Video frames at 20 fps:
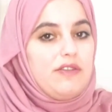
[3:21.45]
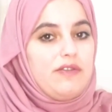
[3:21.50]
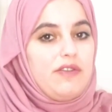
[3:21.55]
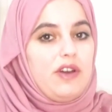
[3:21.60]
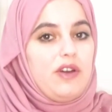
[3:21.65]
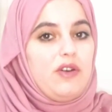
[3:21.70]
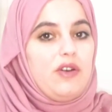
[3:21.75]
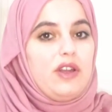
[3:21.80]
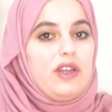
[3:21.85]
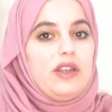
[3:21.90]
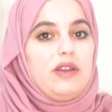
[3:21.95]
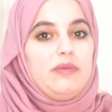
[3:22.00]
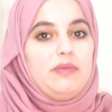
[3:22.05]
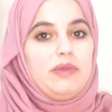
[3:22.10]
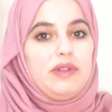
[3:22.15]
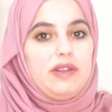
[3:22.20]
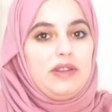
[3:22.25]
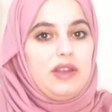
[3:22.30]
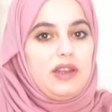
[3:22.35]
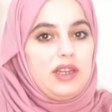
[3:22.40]
فهنا
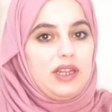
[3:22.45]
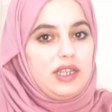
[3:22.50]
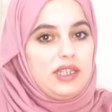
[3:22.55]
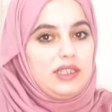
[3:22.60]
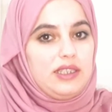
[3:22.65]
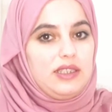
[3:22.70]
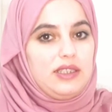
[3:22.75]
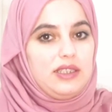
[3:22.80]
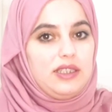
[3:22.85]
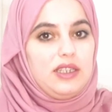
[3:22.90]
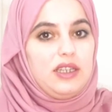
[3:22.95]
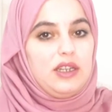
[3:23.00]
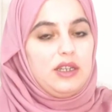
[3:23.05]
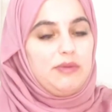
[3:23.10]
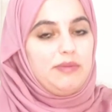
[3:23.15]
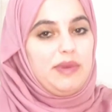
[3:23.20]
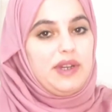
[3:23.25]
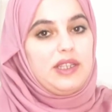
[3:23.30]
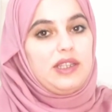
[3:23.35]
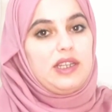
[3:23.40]
بتضل عندي
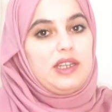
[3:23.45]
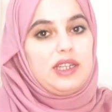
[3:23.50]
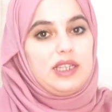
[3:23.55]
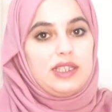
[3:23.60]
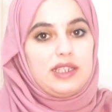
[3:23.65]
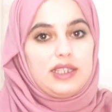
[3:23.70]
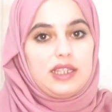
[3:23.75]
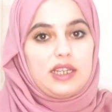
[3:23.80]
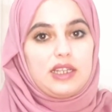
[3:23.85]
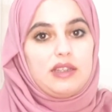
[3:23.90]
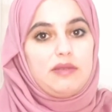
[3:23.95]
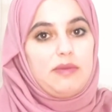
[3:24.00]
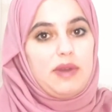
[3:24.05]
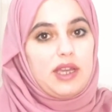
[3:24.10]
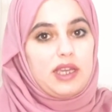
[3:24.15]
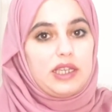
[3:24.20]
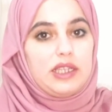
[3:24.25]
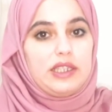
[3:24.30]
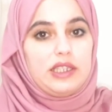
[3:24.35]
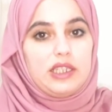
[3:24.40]
بقدر
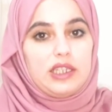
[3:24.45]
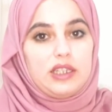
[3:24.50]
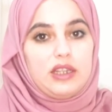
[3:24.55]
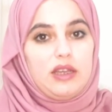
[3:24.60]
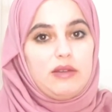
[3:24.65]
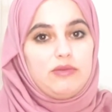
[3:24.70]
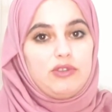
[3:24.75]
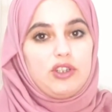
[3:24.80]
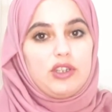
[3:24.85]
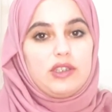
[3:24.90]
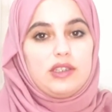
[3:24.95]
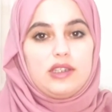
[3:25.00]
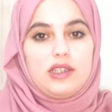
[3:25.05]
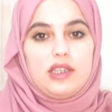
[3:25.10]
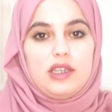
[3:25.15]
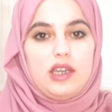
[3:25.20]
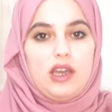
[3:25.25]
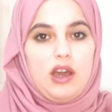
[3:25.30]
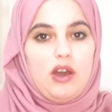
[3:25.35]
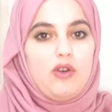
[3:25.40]
استخدمها كاستخدام
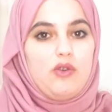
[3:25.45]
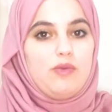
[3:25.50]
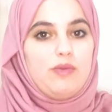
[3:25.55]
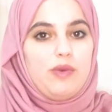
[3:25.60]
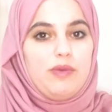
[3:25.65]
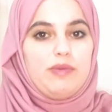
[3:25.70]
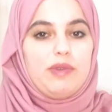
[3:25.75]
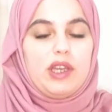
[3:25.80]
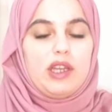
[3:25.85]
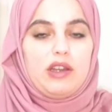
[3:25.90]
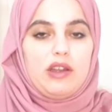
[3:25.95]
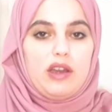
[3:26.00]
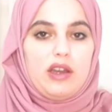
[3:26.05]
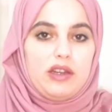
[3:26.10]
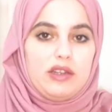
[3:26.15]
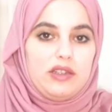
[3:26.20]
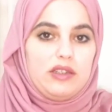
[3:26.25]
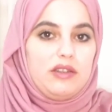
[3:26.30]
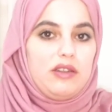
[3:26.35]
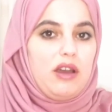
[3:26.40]
شخصي او ممكن
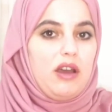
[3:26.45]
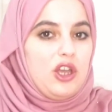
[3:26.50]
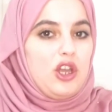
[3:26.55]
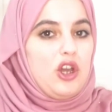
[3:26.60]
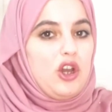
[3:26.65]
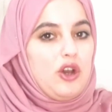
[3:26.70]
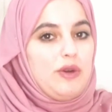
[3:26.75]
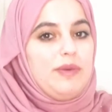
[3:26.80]
اعرضها